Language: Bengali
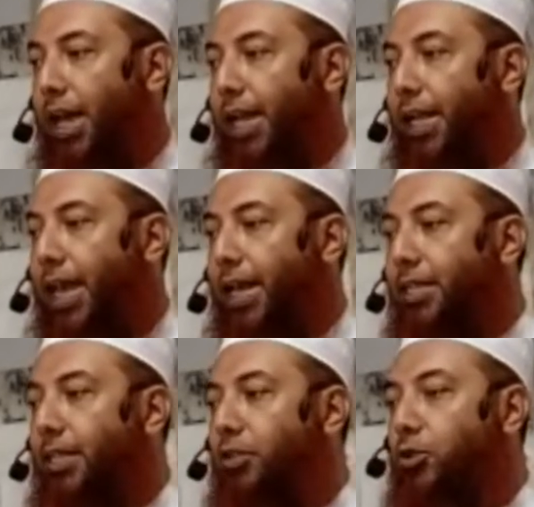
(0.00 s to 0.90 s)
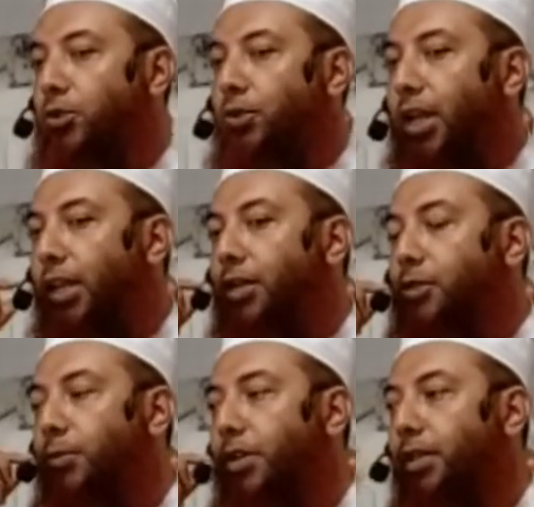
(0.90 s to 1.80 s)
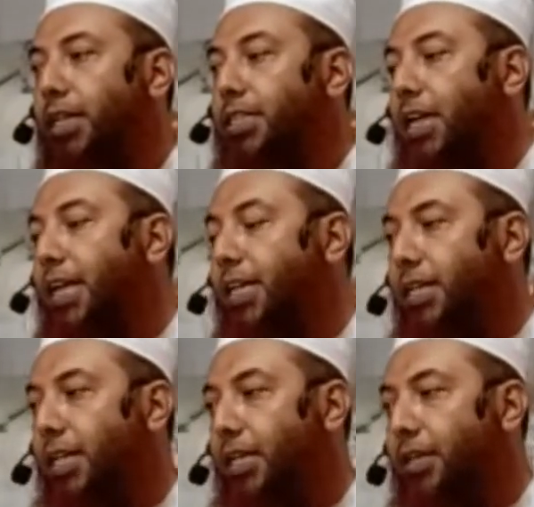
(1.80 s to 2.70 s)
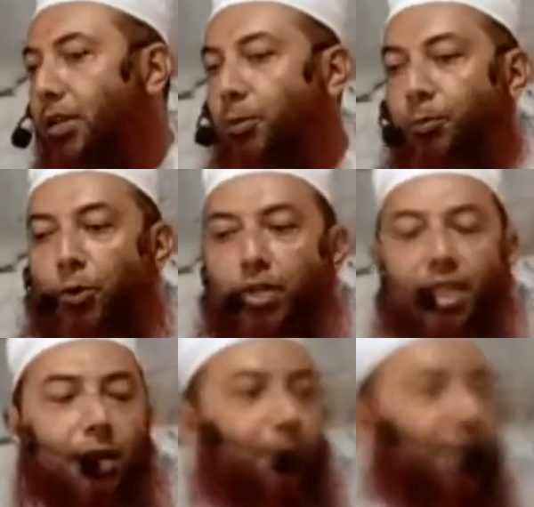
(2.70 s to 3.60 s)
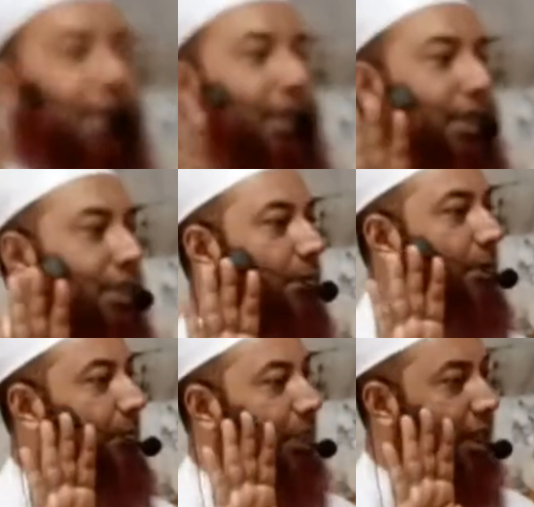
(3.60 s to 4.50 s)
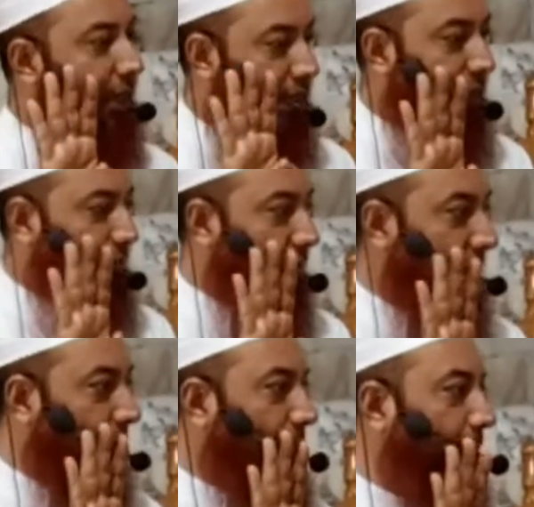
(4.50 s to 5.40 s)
আর নারীদের জন্য আল্লাহ সুবান তারা চারটি পর্দার বিধান হেজাবের বিধান নাজেল করছেন